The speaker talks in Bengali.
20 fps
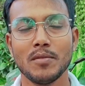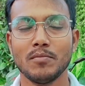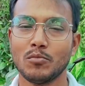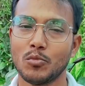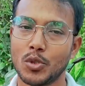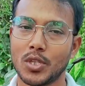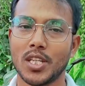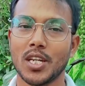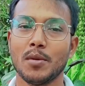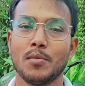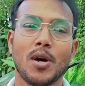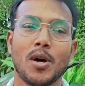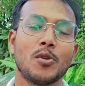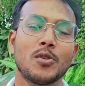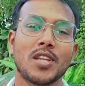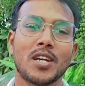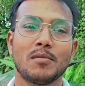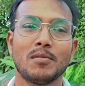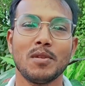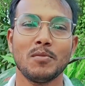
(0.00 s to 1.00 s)
প্রত্যেকে ভালো
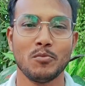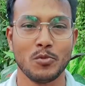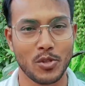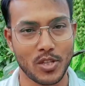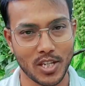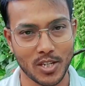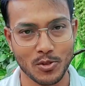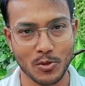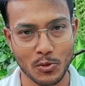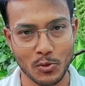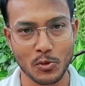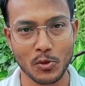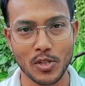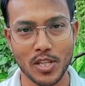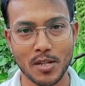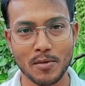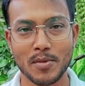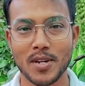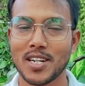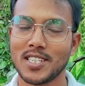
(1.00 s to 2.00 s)
থাকবেন প্রত্যেকে সুস্থ
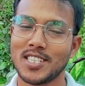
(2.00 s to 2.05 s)
থাকবেন আর